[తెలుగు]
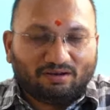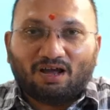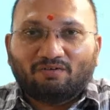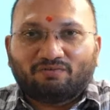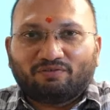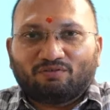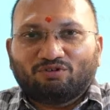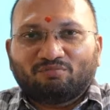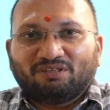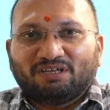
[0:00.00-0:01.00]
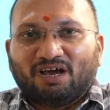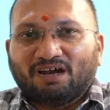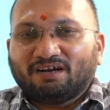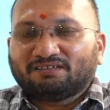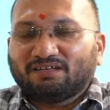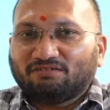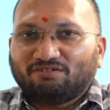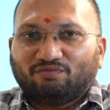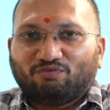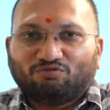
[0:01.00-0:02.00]
నా కొంతమంది కార్యకర్తలకు
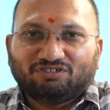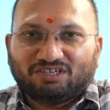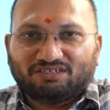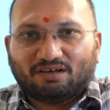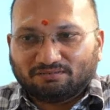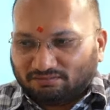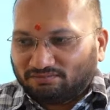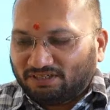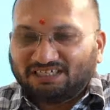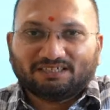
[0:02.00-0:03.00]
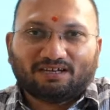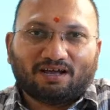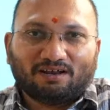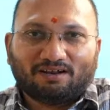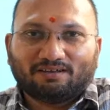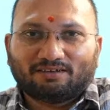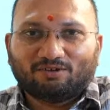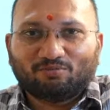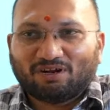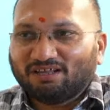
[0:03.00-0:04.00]
నేను ఫోన్ చేసిన తెలిసిన
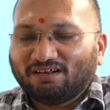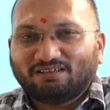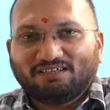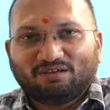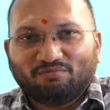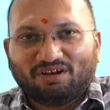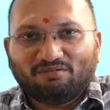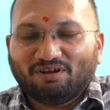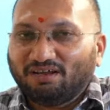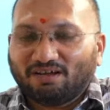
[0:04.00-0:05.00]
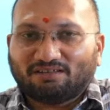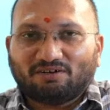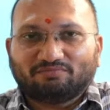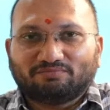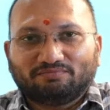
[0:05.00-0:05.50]
కార్యకర్తలకు బ్రదర్ ఇది నిజమేనా మళ్ళీ కథనం